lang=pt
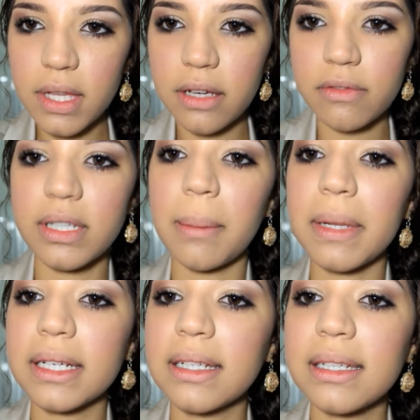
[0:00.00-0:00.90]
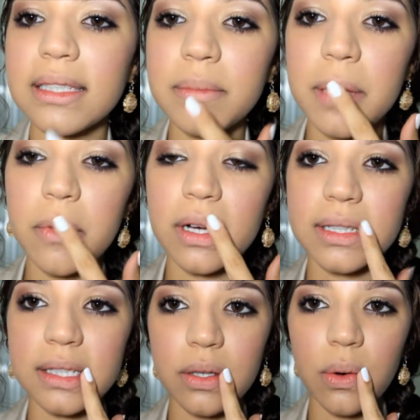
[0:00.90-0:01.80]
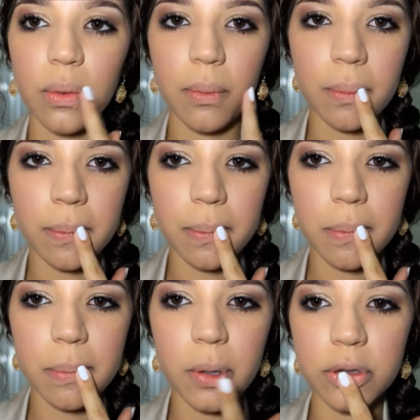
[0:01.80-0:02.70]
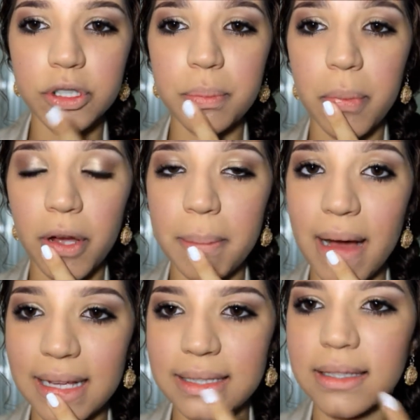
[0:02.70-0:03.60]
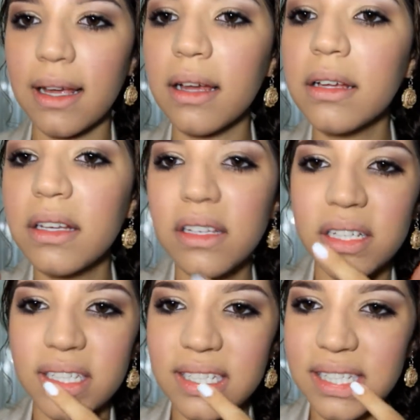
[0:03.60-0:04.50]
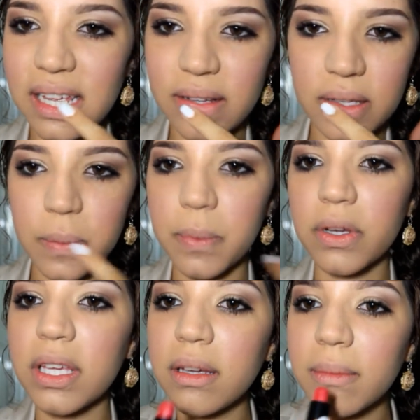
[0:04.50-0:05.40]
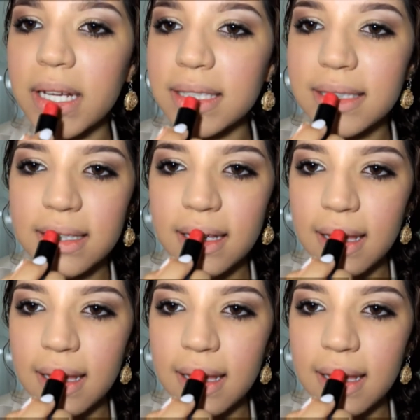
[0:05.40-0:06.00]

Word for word: Vou estar tá aplicando ele assim, minha boca tá só com um pouco de pó e base, tá? Já saiu até um pouquinho mais.